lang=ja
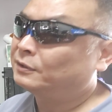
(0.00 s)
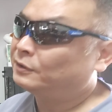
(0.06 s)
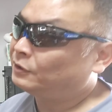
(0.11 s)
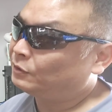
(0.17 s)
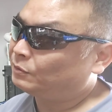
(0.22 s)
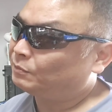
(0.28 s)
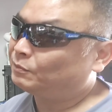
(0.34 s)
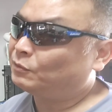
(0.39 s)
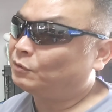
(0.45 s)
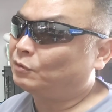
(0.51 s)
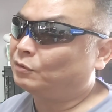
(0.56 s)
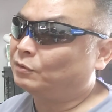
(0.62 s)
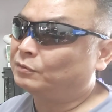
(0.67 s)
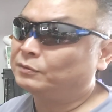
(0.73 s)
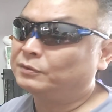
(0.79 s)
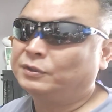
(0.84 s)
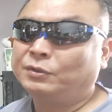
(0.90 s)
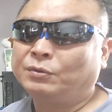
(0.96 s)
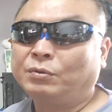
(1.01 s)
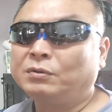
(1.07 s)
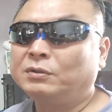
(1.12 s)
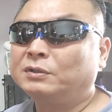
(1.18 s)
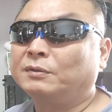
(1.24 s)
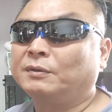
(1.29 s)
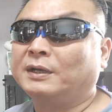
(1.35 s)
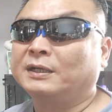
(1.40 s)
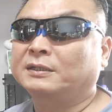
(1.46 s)
にもう日
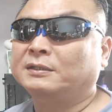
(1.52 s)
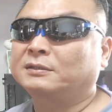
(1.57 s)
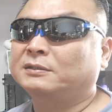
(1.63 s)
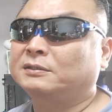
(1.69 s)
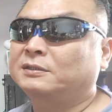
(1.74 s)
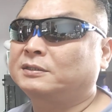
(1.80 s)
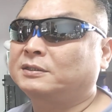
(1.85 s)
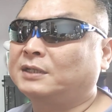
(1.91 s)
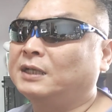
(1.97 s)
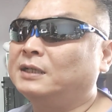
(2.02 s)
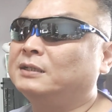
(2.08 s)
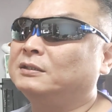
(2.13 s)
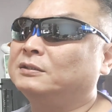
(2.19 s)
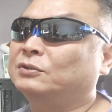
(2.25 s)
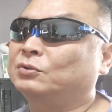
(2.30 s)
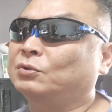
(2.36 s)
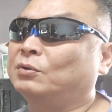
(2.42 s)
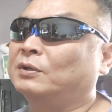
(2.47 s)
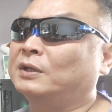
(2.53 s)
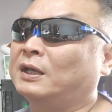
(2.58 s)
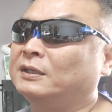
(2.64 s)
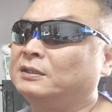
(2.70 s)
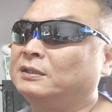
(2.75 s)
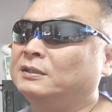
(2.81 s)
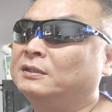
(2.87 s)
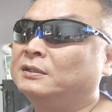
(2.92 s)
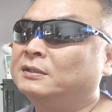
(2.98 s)
本では近い将
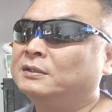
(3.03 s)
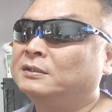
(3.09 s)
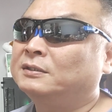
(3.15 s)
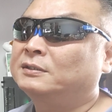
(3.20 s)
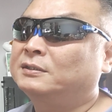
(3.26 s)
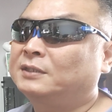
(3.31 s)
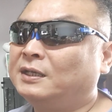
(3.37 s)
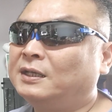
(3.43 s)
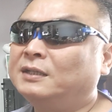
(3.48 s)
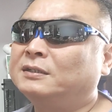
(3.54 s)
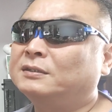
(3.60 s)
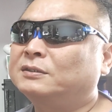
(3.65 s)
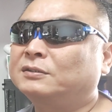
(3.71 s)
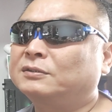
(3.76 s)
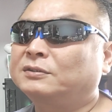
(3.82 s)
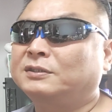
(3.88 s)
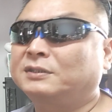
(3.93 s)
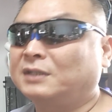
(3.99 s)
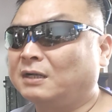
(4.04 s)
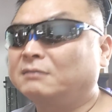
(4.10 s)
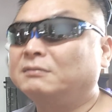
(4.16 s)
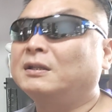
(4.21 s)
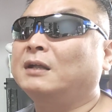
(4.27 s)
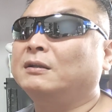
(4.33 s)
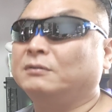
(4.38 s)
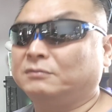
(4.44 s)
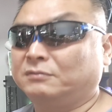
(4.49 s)
来成立しな
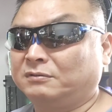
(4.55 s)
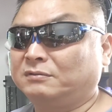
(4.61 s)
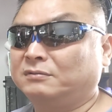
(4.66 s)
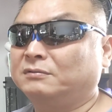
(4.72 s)
くなる